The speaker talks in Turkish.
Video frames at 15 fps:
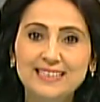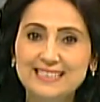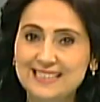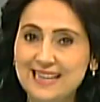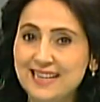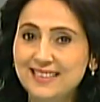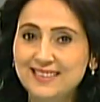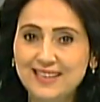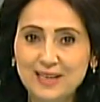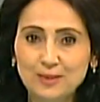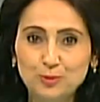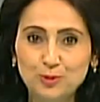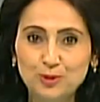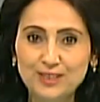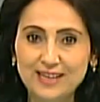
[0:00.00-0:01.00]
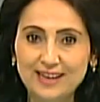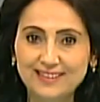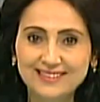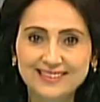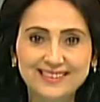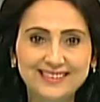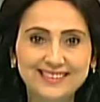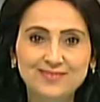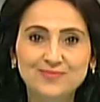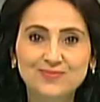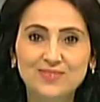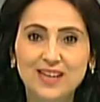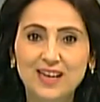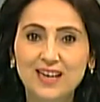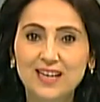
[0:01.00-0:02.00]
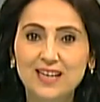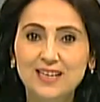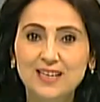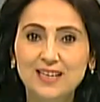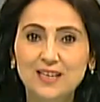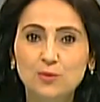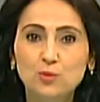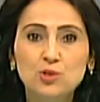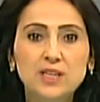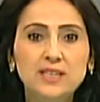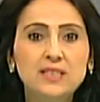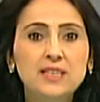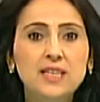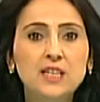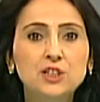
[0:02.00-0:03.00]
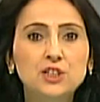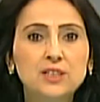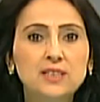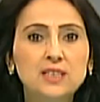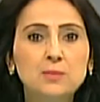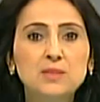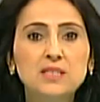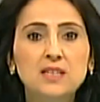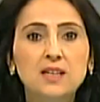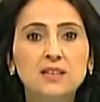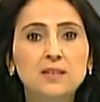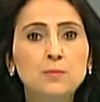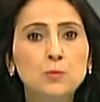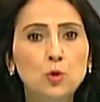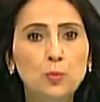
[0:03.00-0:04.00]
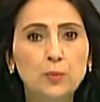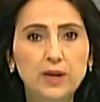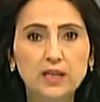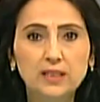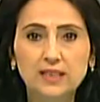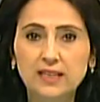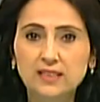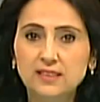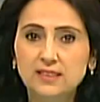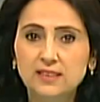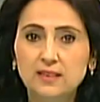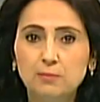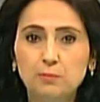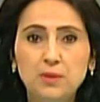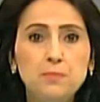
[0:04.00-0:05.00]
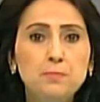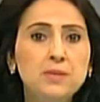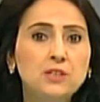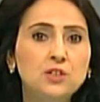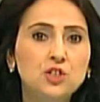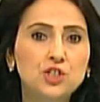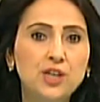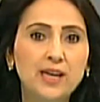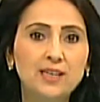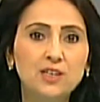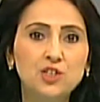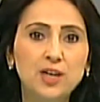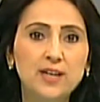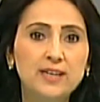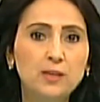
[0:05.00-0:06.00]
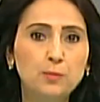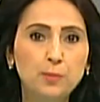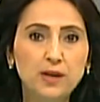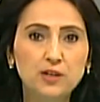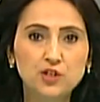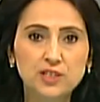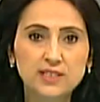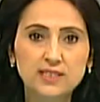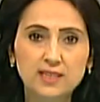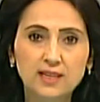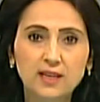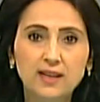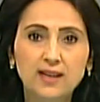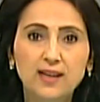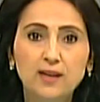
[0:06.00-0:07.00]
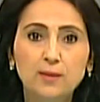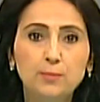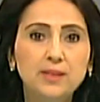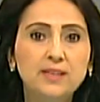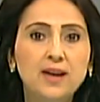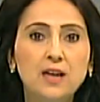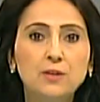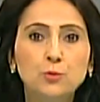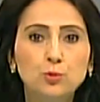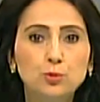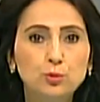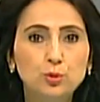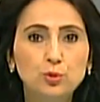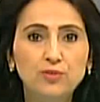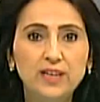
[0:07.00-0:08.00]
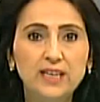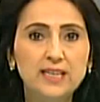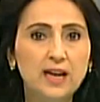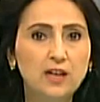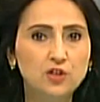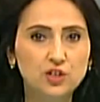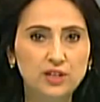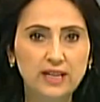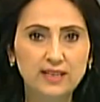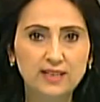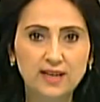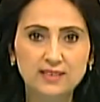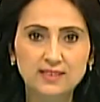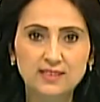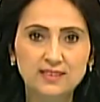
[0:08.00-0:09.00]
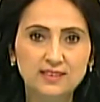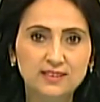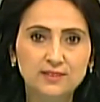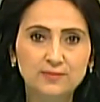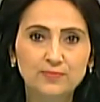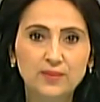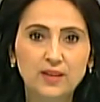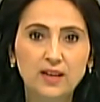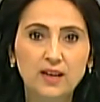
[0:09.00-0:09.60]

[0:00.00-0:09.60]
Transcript: Saygıdeğer Türkiye halkları, üzerinde yaşadığımız kadim topraklar binbir çiçekli cennet bahçesi birer kültür ve inanç deryasıdır.